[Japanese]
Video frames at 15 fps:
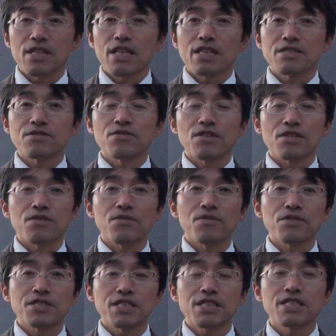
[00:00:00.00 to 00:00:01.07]
えすごい
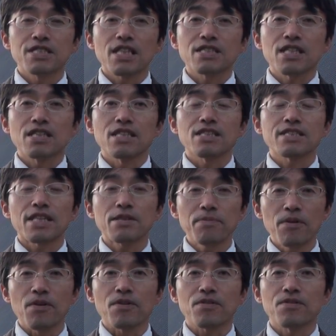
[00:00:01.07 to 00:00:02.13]
講師陣だったんですけ
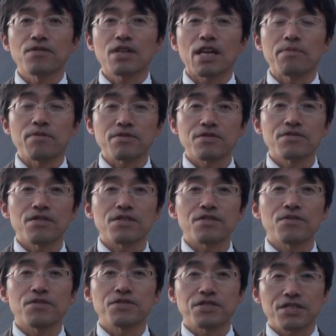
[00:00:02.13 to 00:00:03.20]
ども今回もすご
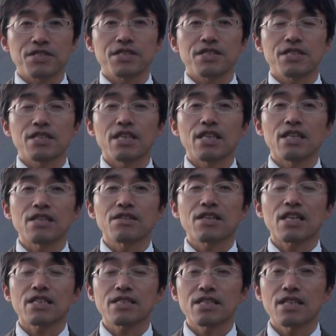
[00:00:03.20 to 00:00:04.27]
い講師、え
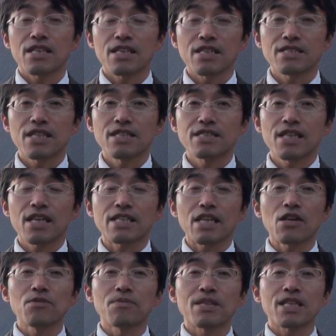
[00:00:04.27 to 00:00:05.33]
え先生
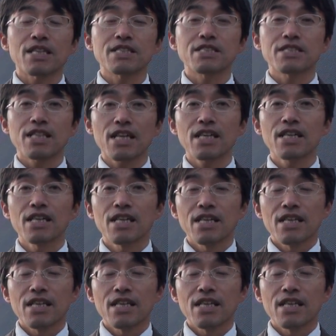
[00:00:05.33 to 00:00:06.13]
方をお招きして、